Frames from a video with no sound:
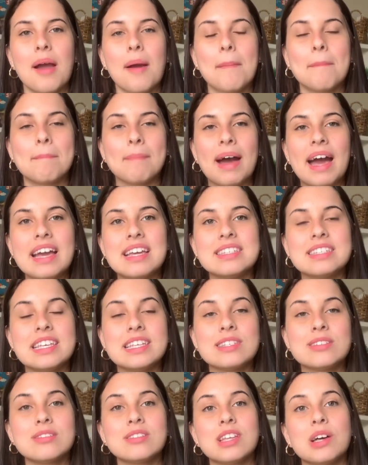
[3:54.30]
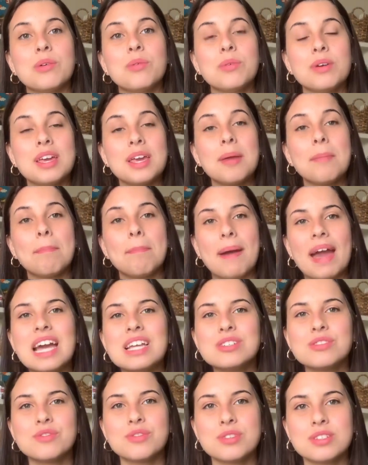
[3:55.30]
mas isso não
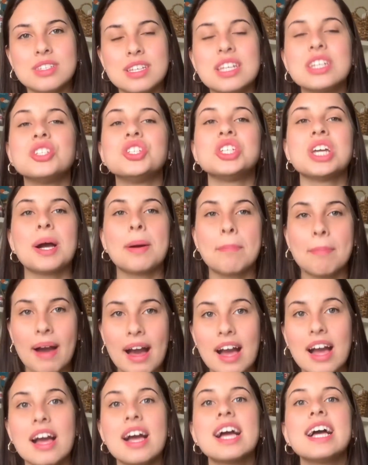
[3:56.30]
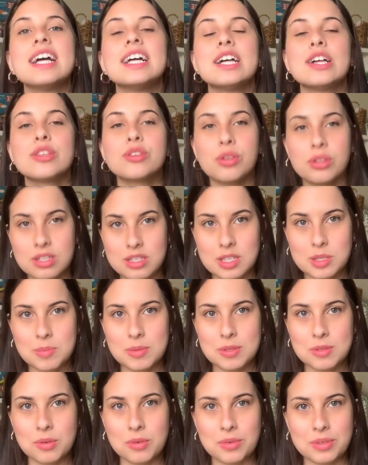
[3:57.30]
impede você de amar todas as
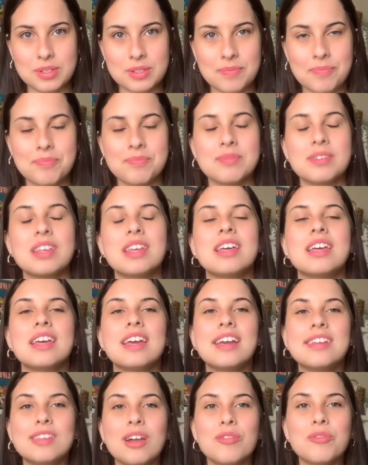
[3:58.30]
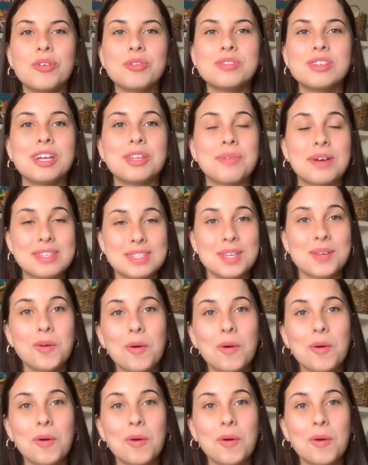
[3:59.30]
pessoas. Então, voltando, assim